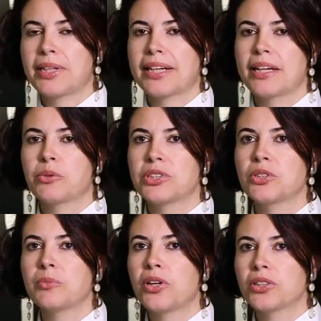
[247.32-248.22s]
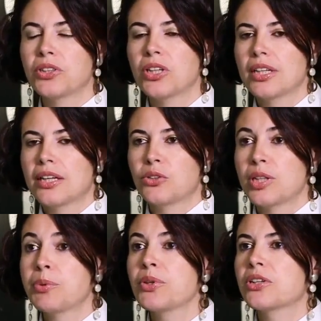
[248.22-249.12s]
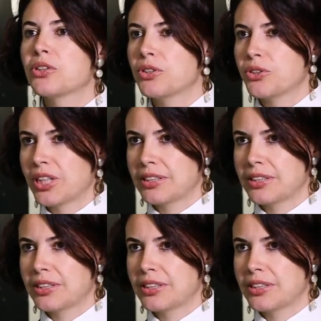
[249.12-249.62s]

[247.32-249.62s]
Perché in questo modo non è più il colore a